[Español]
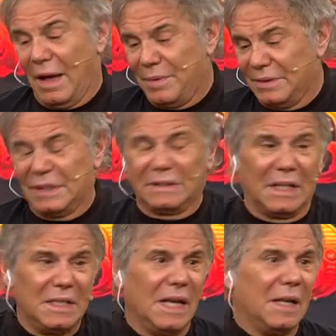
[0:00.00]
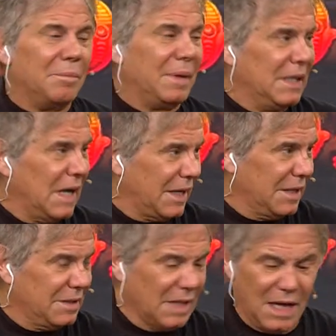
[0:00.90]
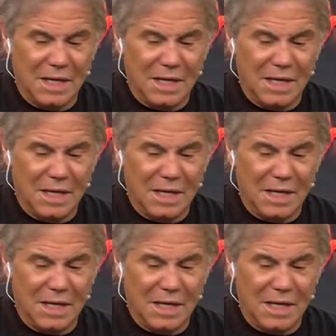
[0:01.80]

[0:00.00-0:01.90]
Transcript: se tenía que pedir agenda.